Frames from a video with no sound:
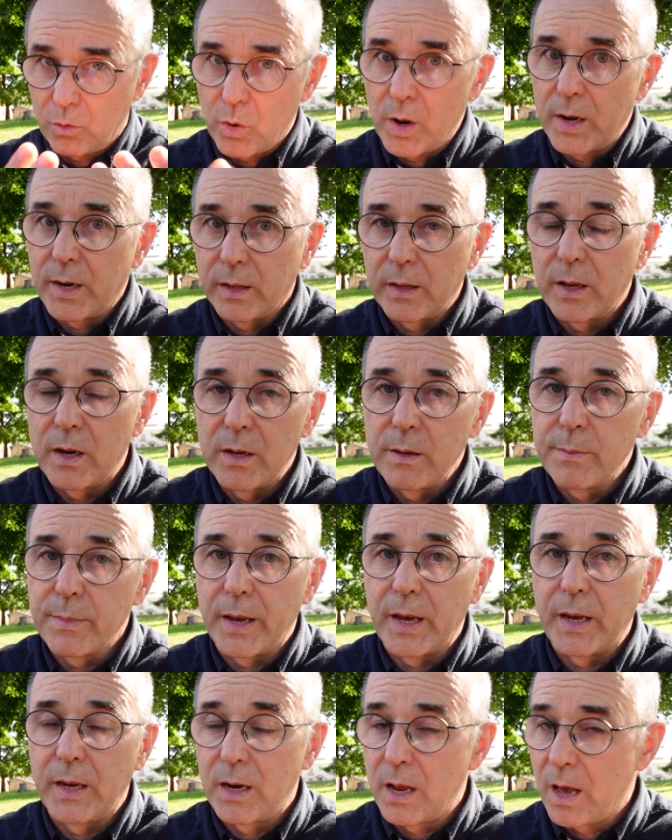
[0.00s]
quella
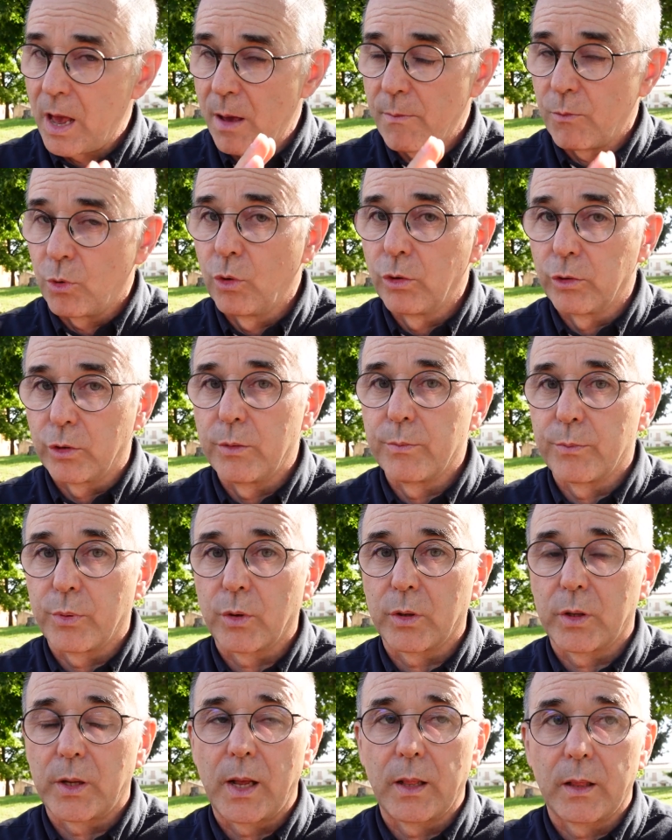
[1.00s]
dell'email è molto
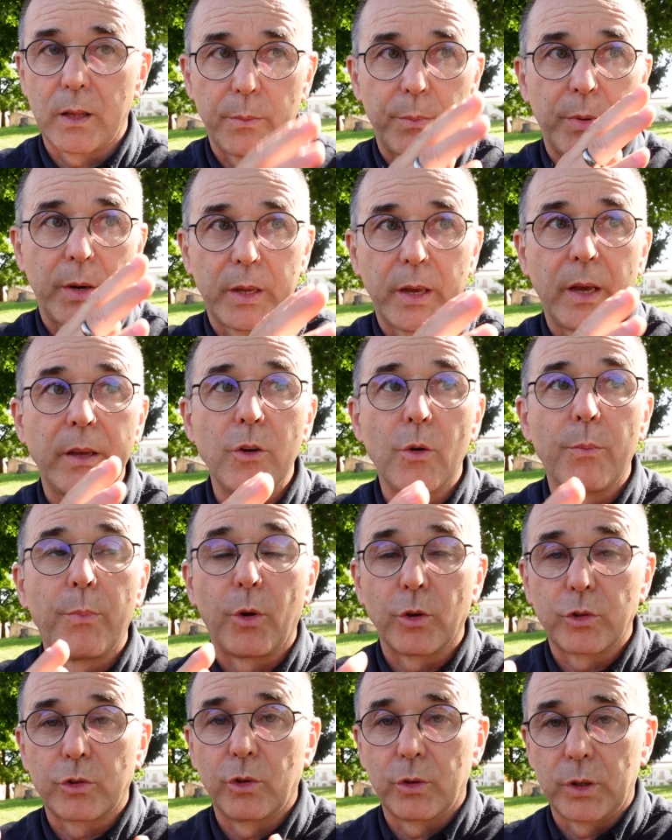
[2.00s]
importante perché io
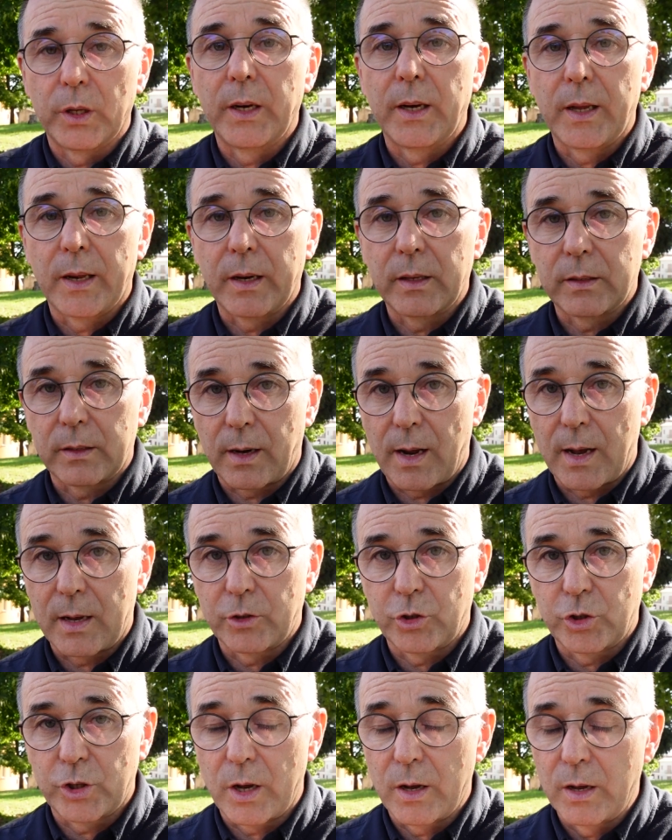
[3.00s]
posso tenere
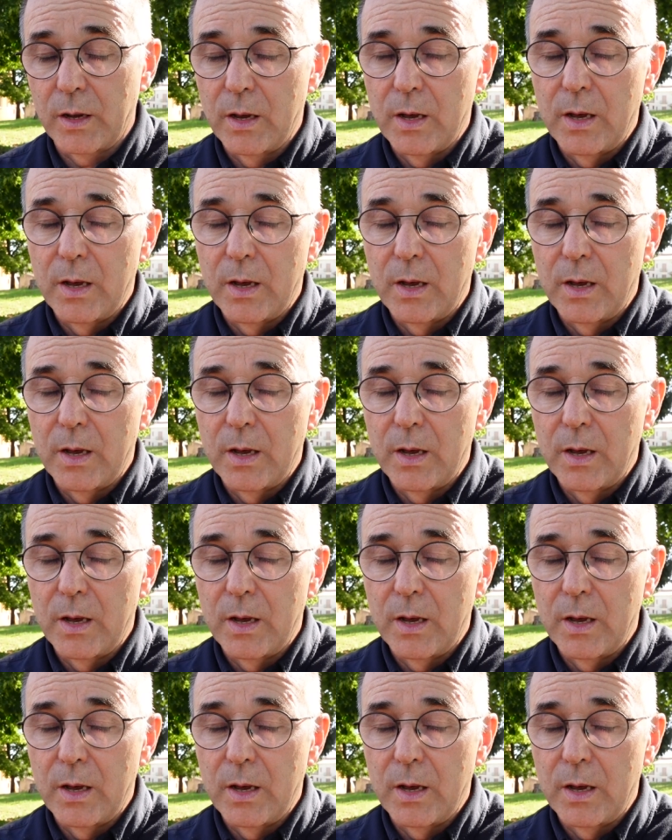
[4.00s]
traccia.